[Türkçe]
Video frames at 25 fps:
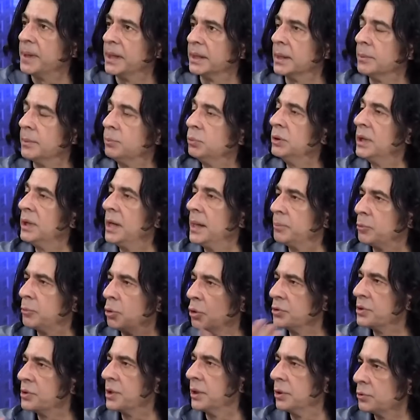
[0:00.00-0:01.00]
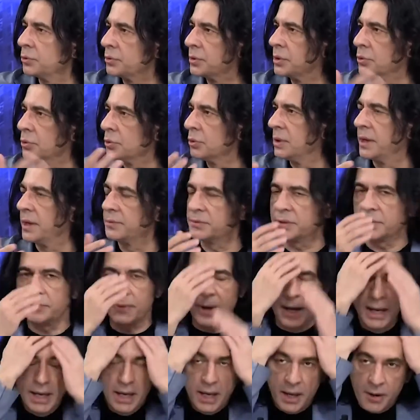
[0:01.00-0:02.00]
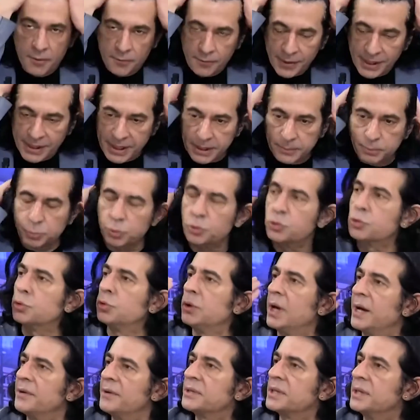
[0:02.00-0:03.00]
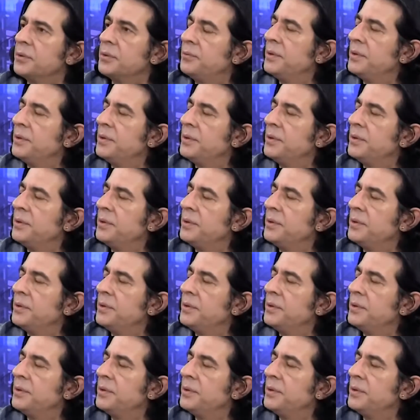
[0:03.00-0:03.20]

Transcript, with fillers: bir evet, adam. Bunlar hep Konçalovski, Zulawski falan. Fakat bu Zulawski